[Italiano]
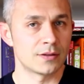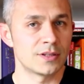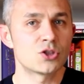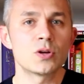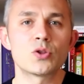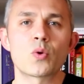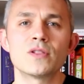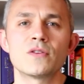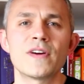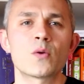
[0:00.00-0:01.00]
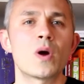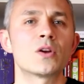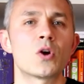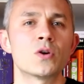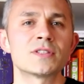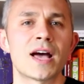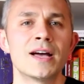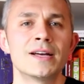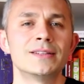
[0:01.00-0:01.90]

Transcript: Di solito quando fai qualcosa